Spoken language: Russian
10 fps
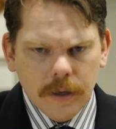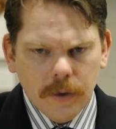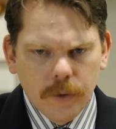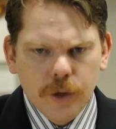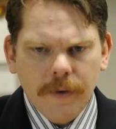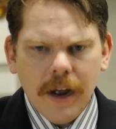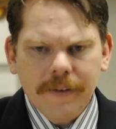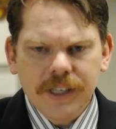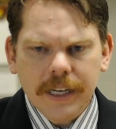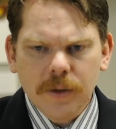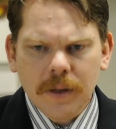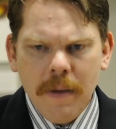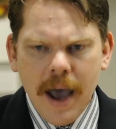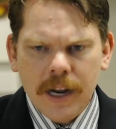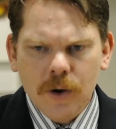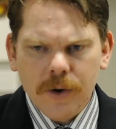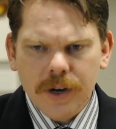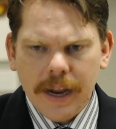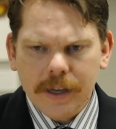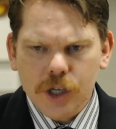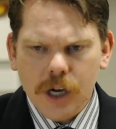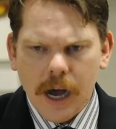Вы бы занялись сексом с мужчиной ради рабочего